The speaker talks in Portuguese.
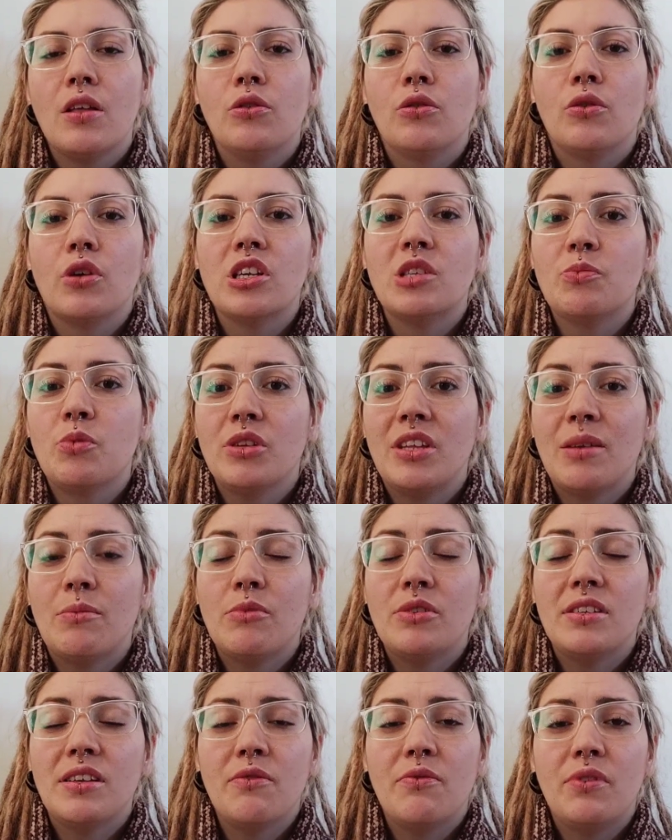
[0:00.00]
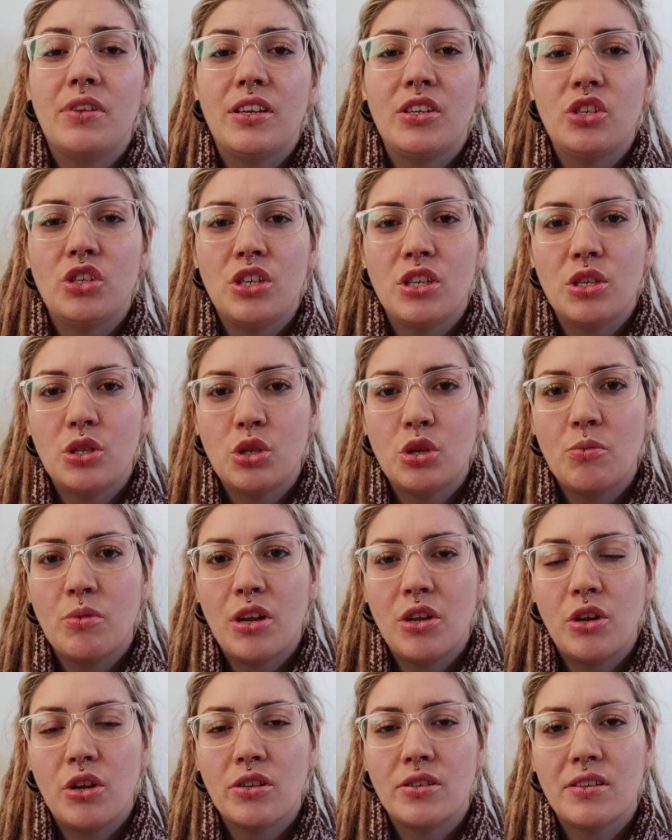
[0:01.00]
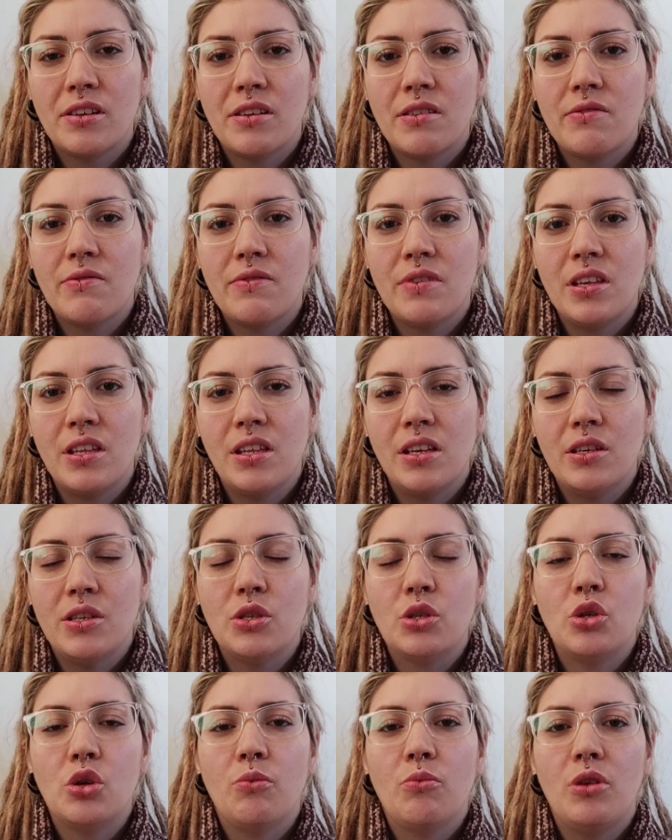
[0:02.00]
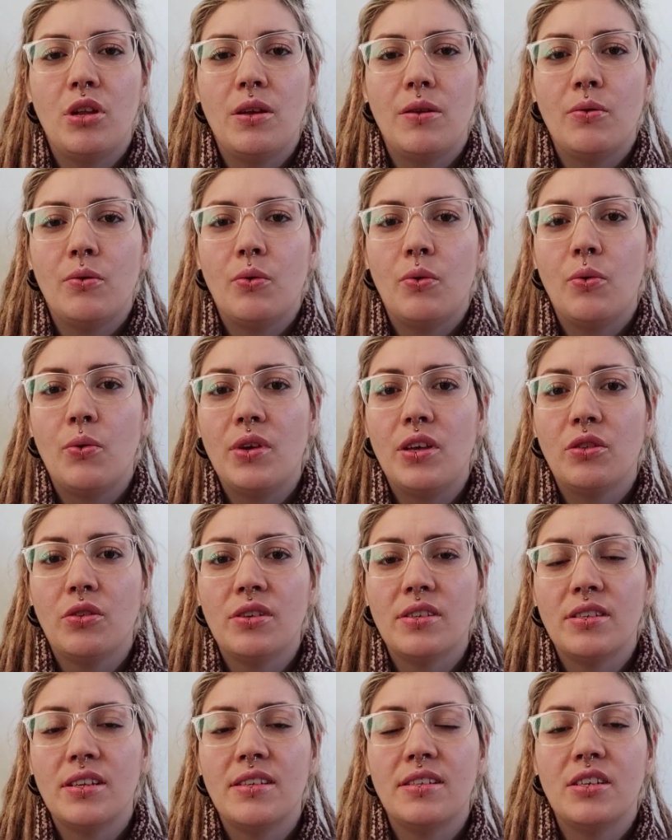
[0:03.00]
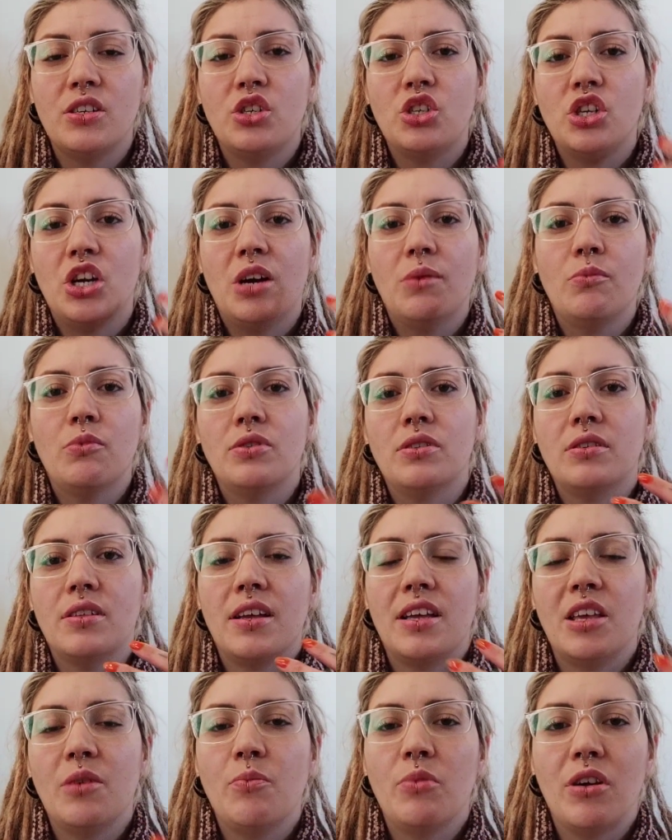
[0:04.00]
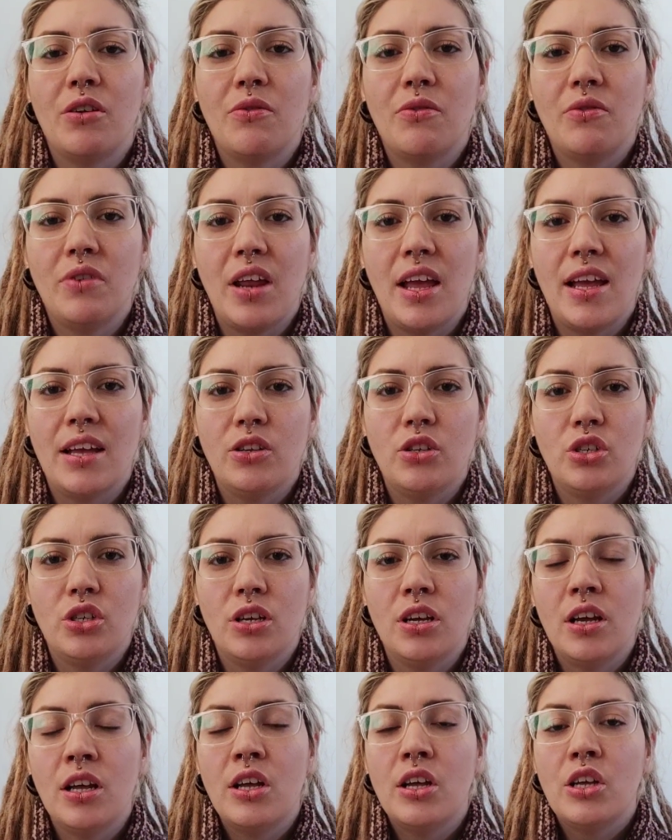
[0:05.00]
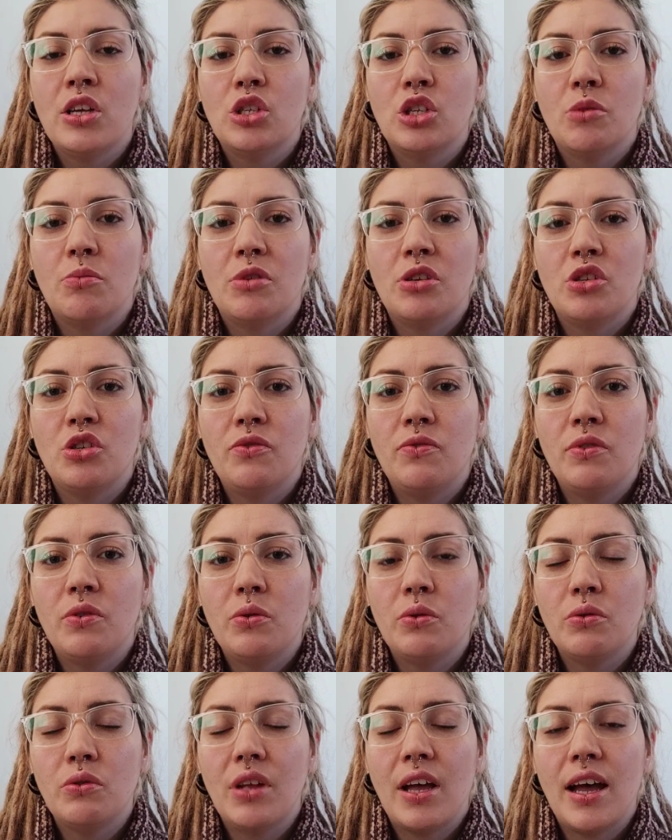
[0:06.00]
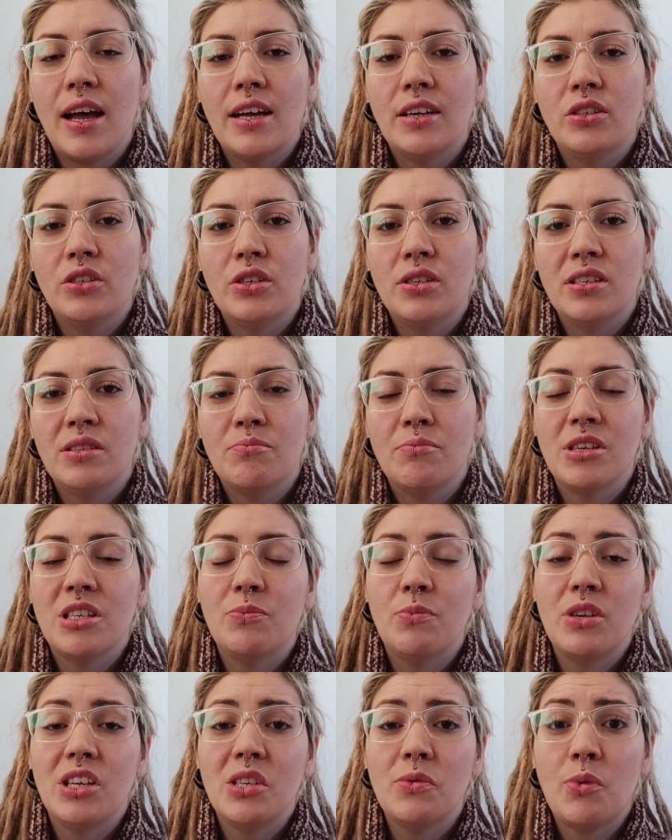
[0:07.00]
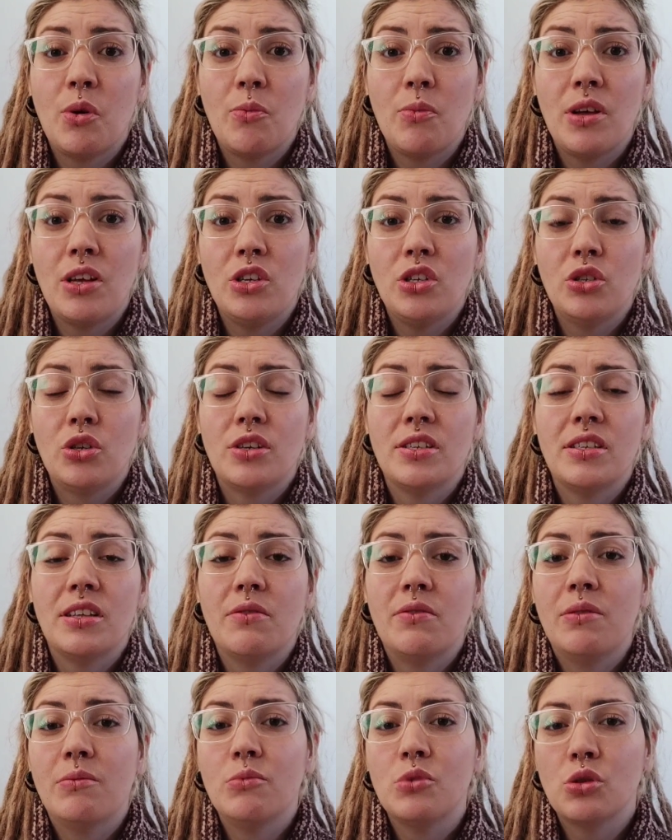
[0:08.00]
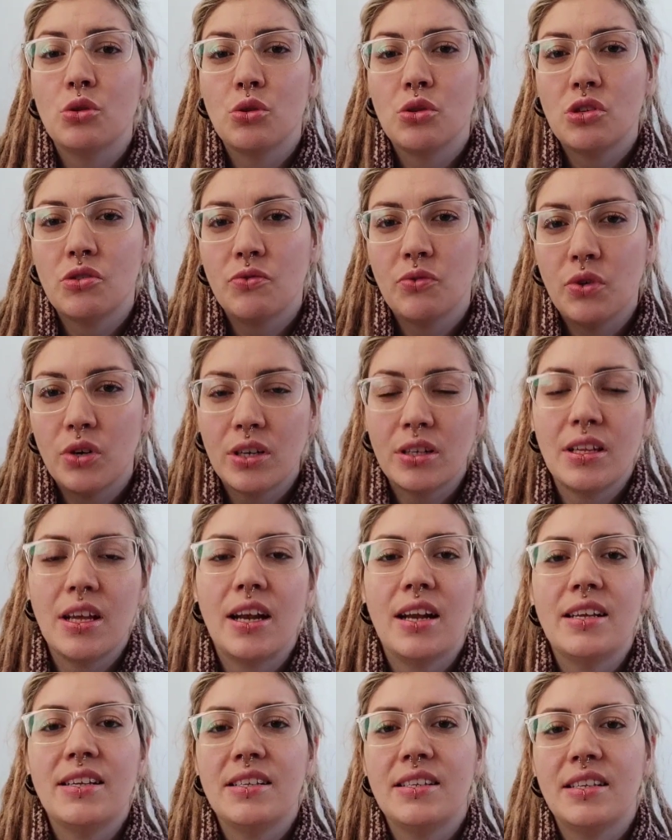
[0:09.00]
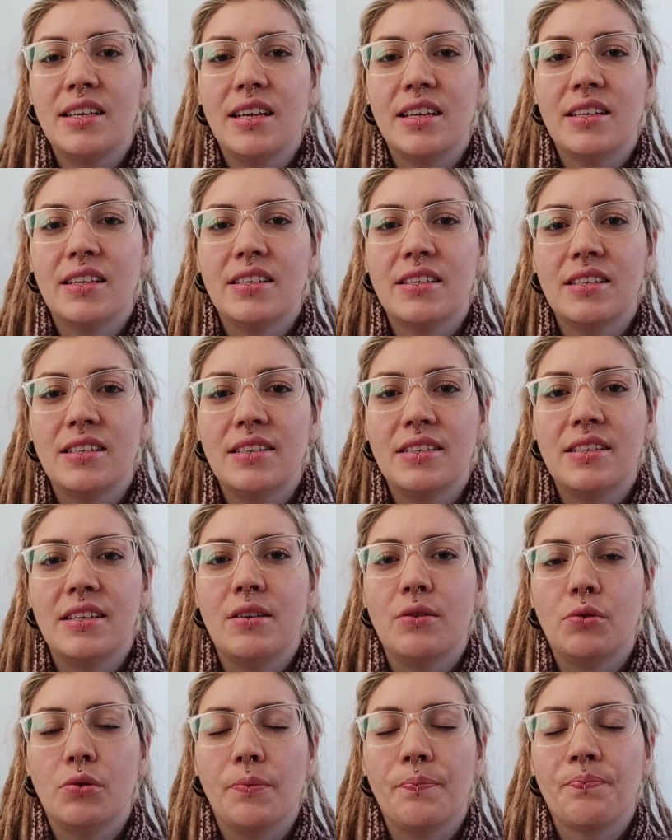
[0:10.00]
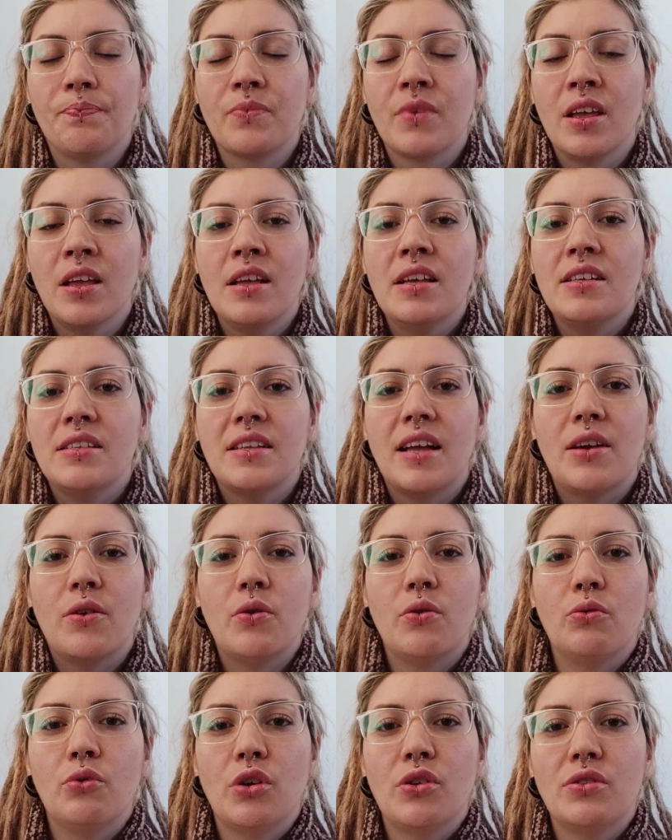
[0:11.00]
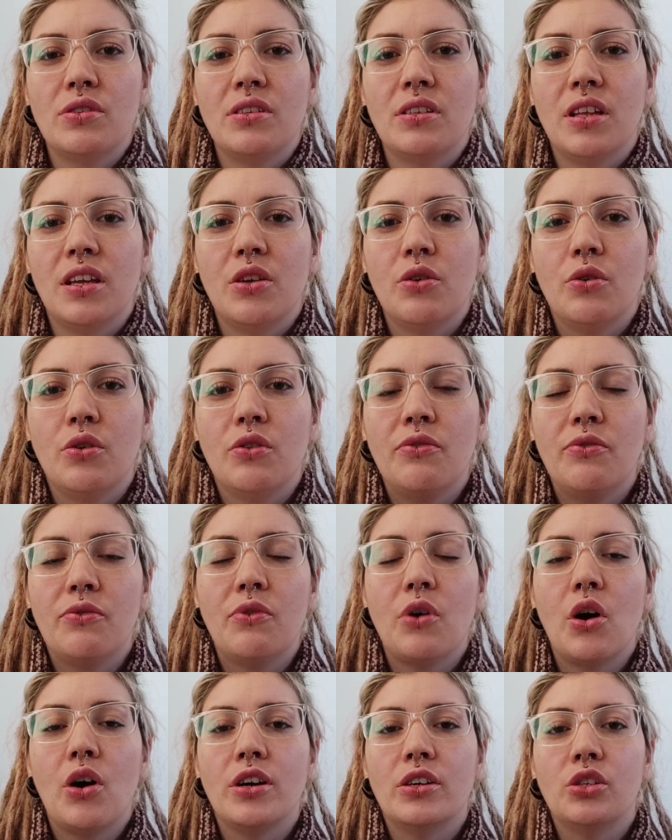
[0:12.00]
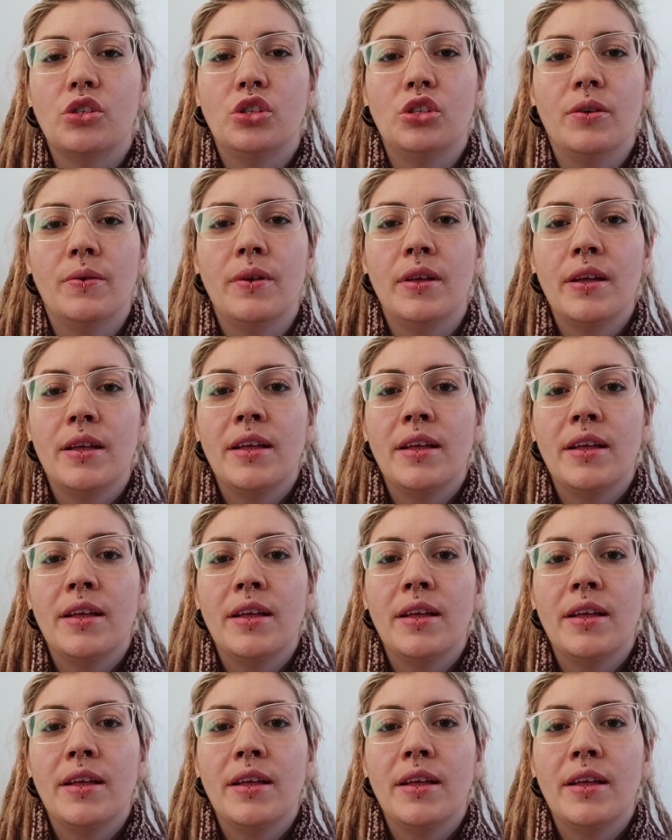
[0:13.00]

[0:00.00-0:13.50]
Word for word: Nós podemos refletir sobre a nossa vida, sobre o que nós desejamos daqui para frente, sobre as dificuldades, mas principalmente nós devemos nos fortalecer nesse ciclo, estar com o nosso interior forte.